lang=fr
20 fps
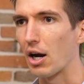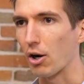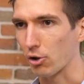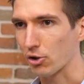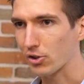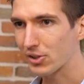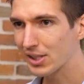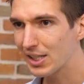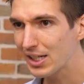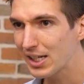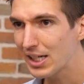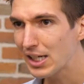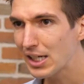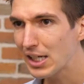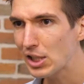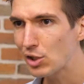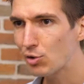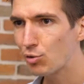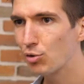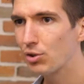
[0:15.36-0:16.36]
Alors
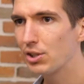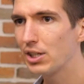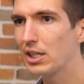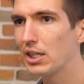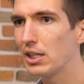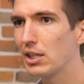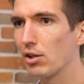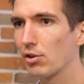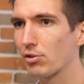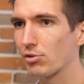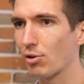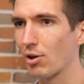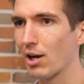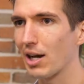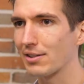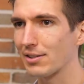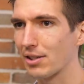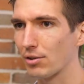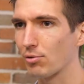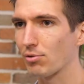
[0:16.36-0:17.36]
si je vous dis
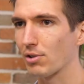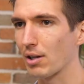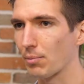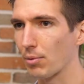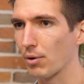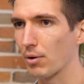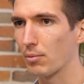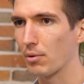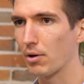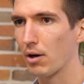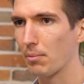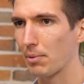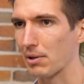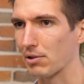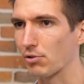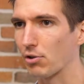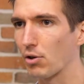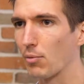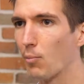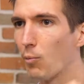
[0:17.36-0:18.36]
cela, c'est tout simplement
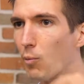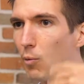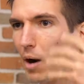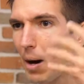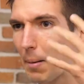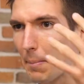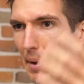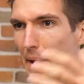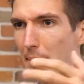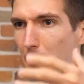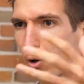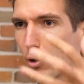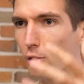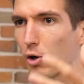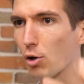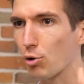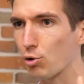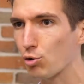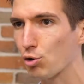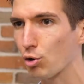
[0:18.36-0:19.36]
parce que moi-même
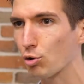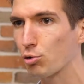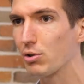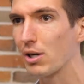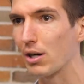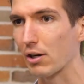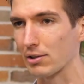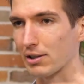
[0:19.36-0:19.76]
encore aujourd'hui,